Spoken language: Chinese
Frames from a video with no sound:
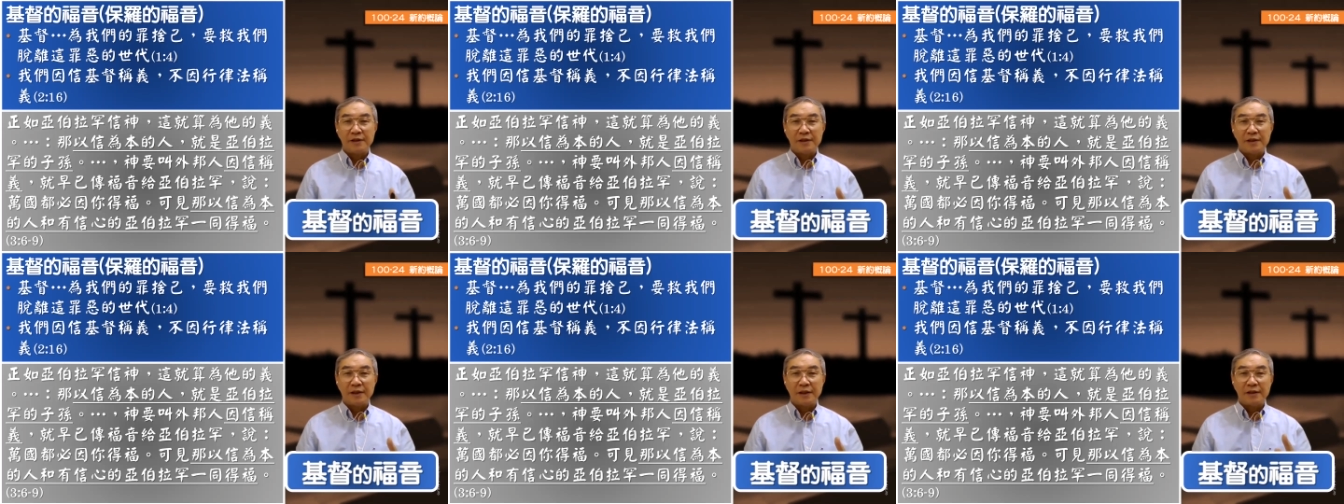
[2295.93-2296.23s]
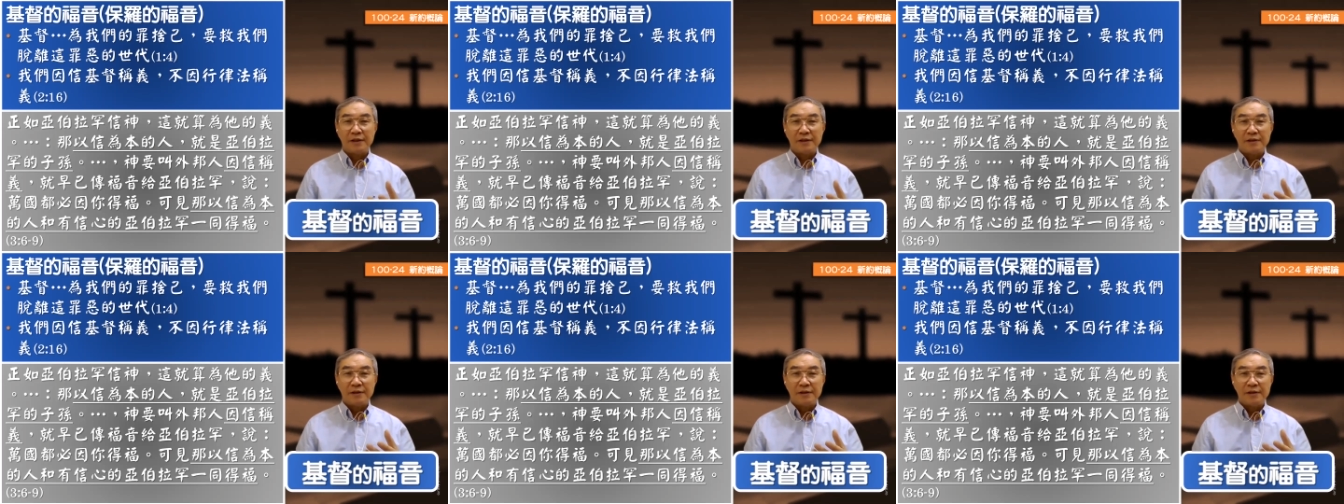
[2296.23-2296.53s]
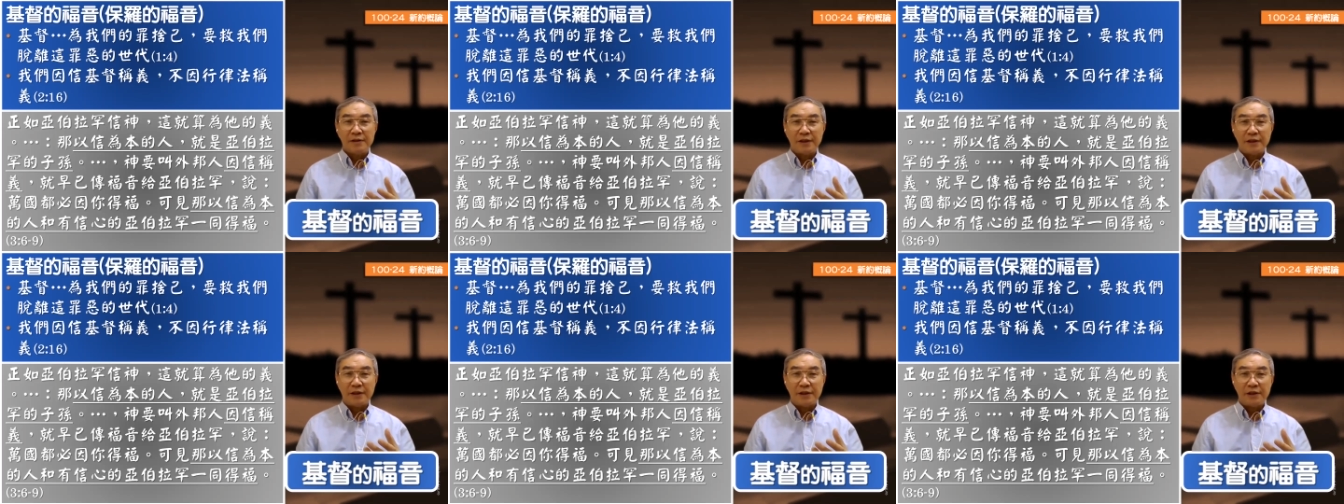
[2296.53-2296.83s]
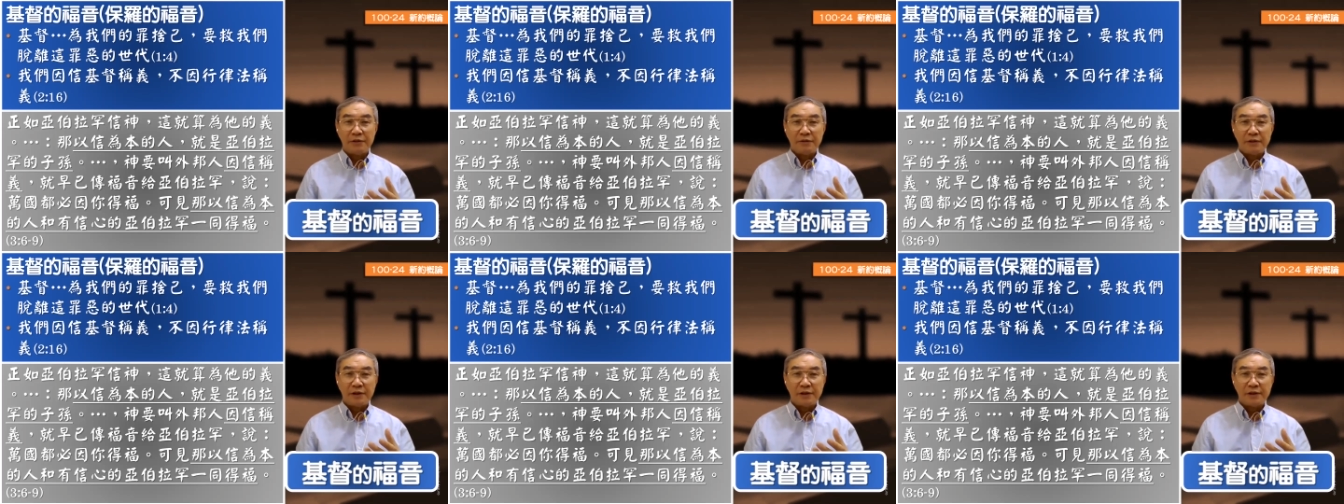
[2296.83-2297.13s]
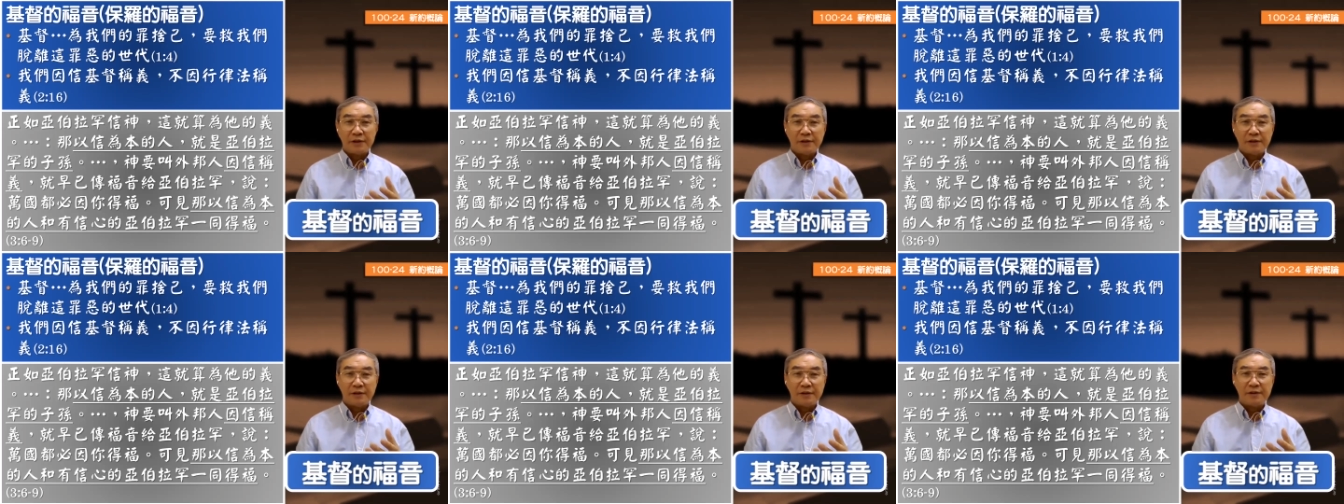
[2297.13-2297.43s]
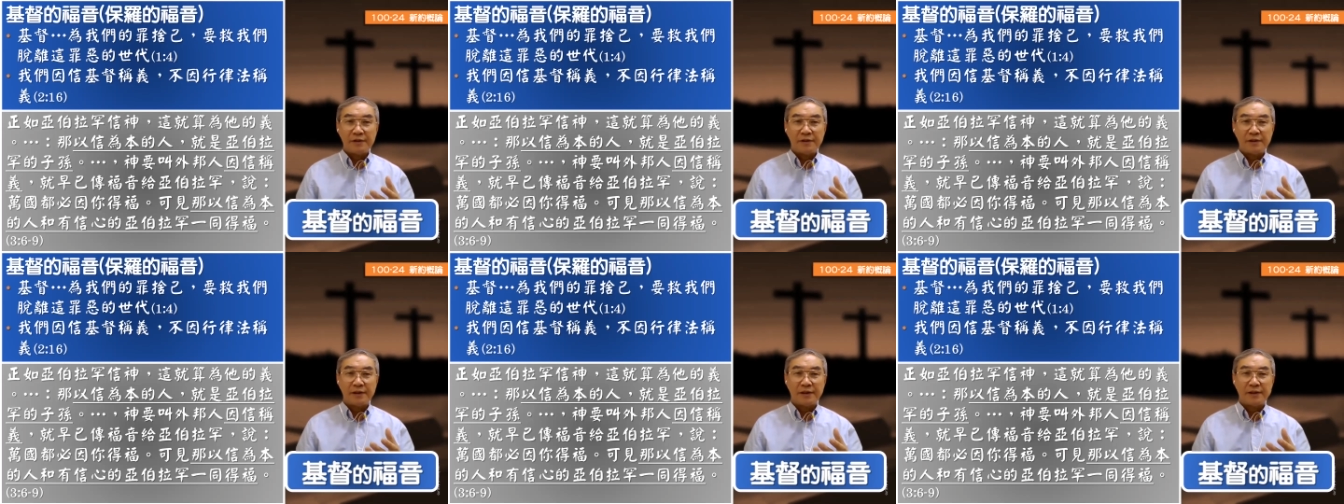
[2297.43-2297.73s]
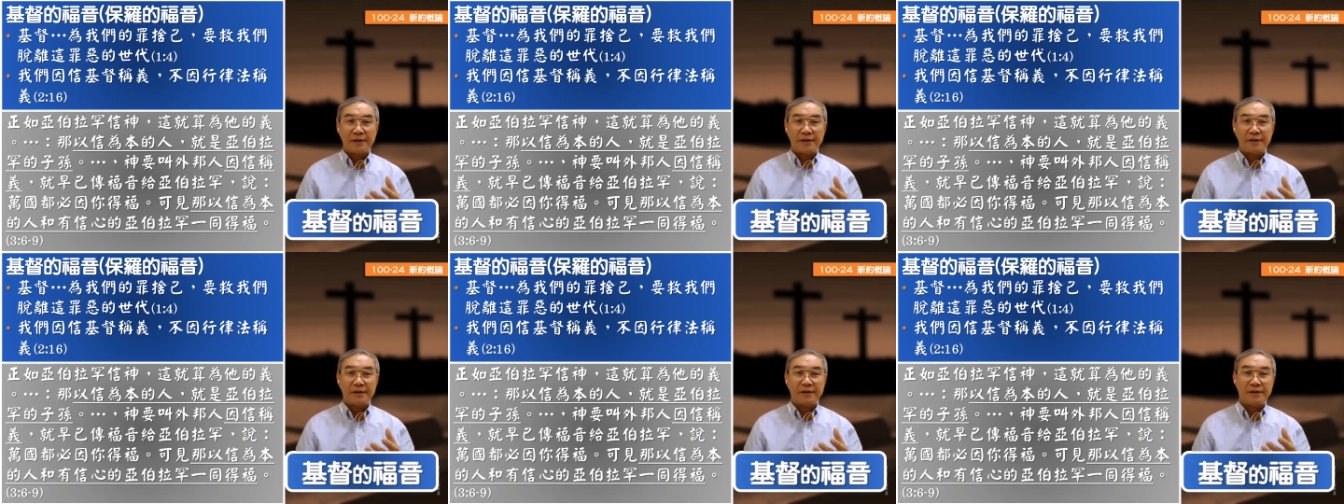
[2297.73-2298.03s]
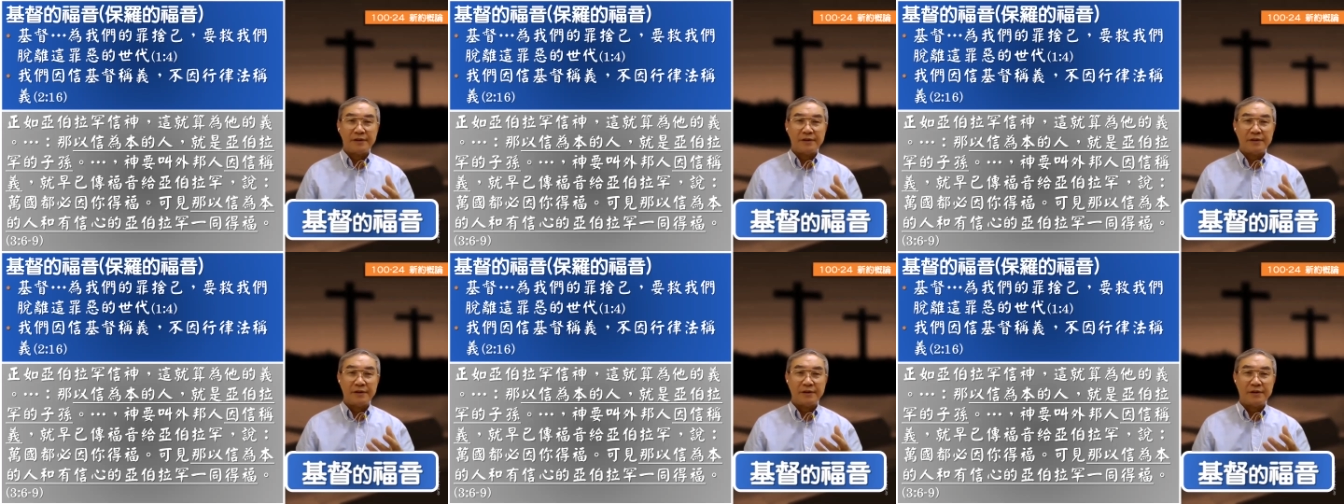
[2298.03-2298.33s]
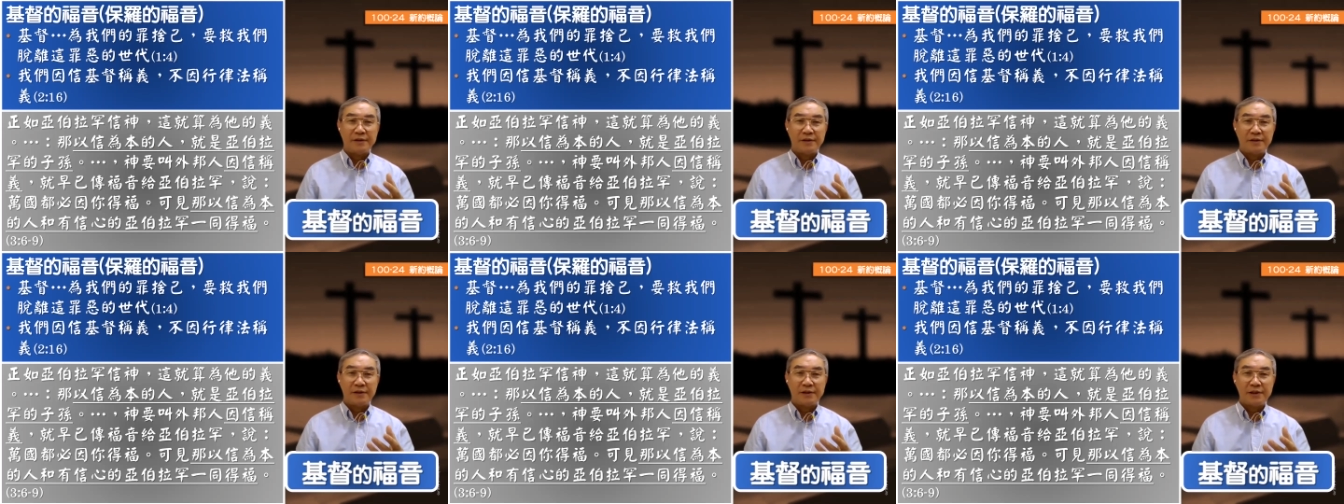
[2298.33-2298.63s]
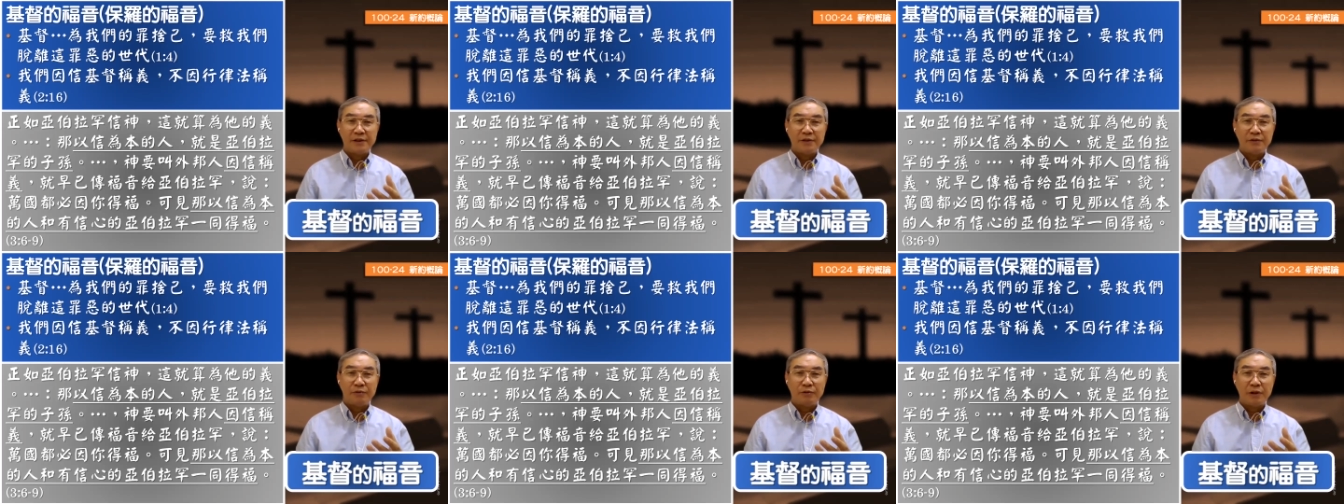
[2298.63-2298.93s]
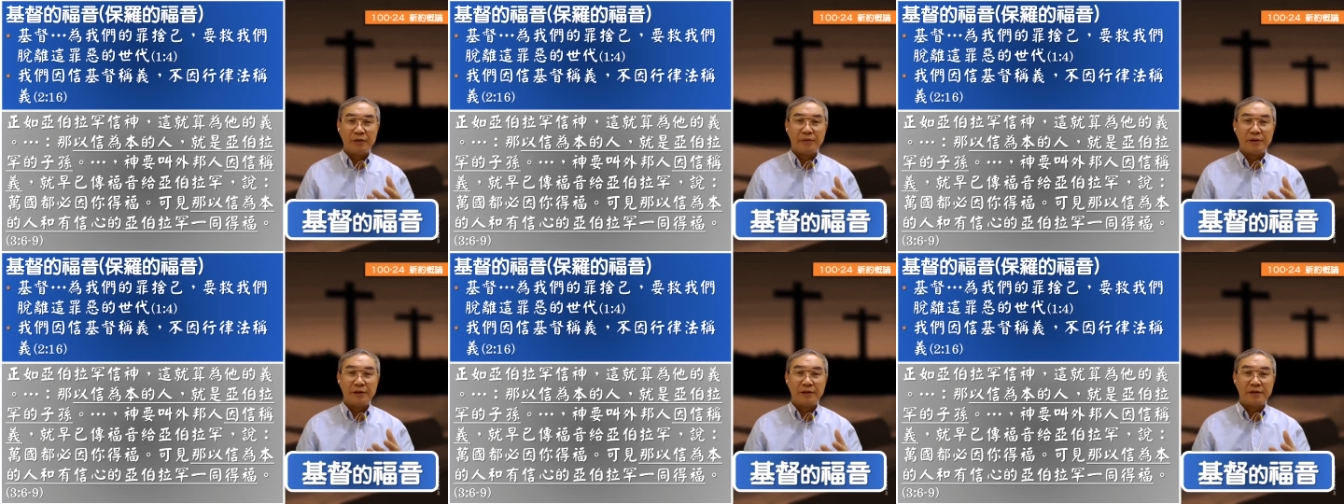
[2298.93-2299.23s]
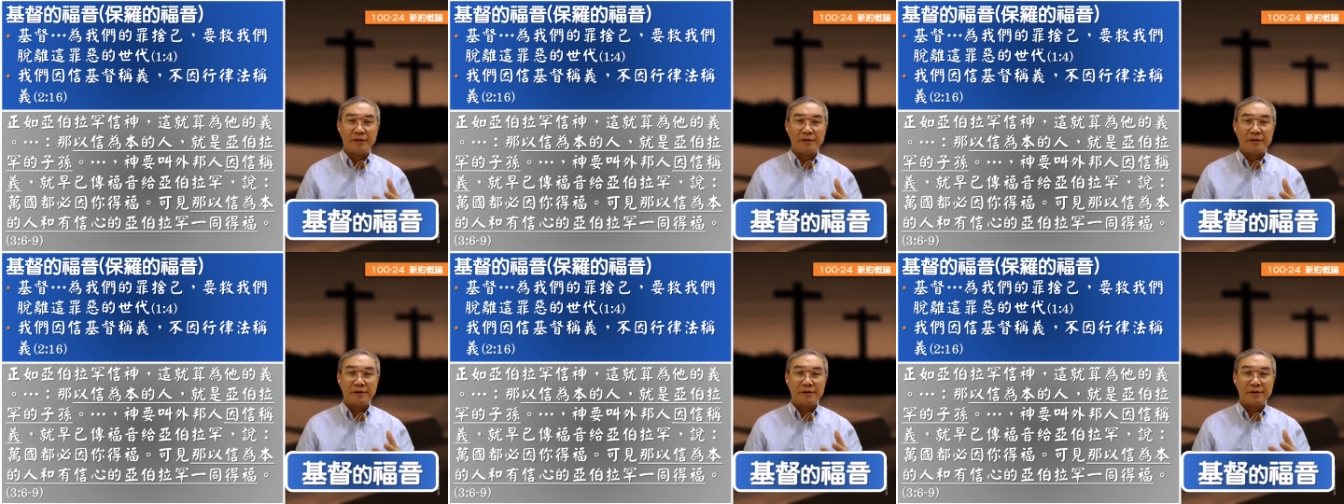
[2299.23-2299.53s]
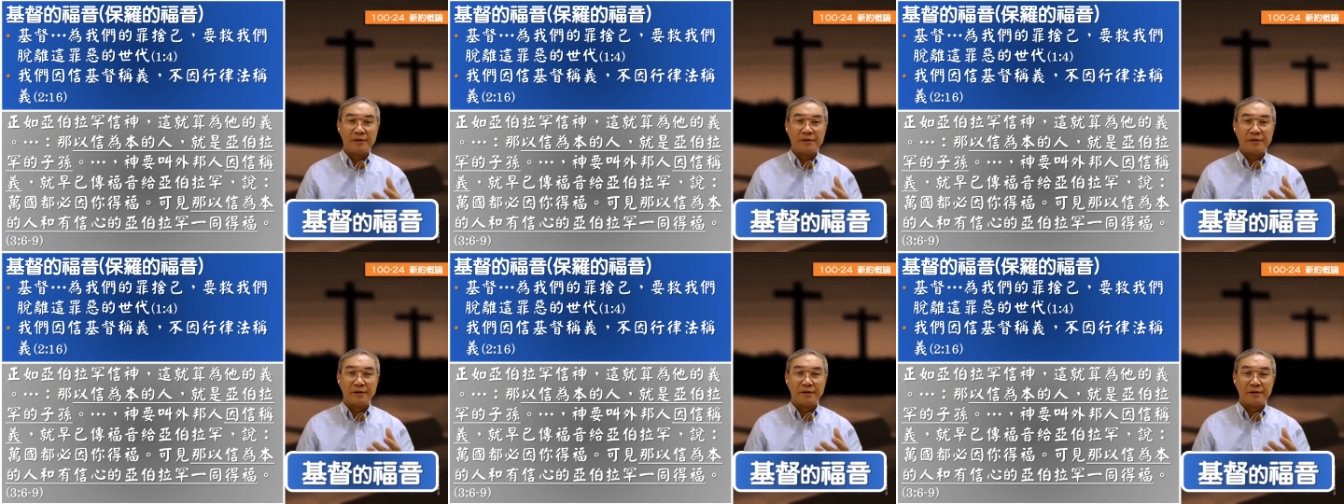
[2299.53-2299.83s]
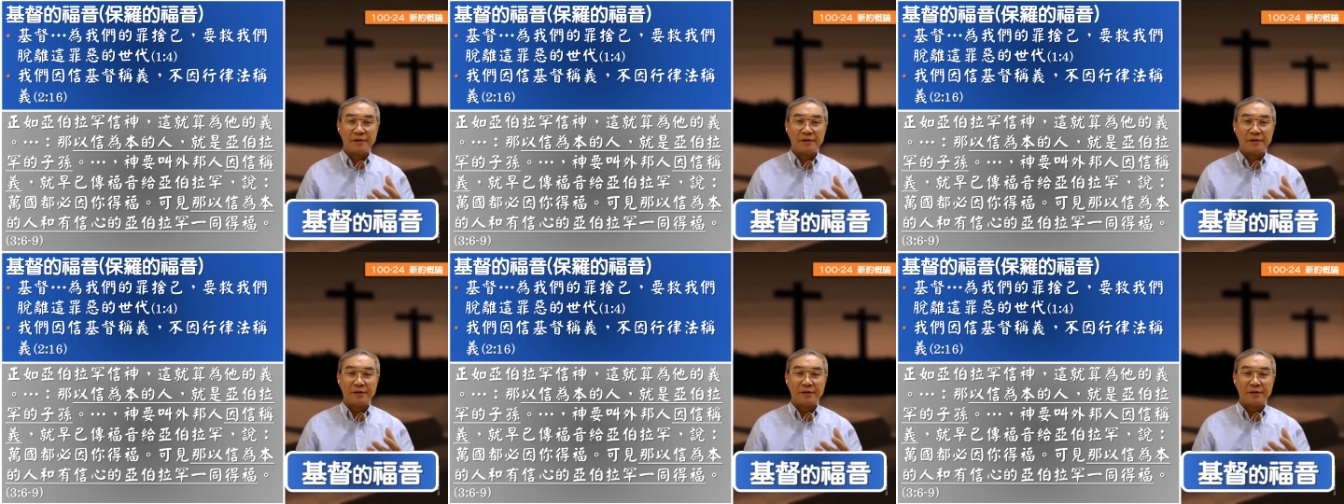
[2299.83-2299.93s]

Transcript: 那也因为是啊，以性为本的人是，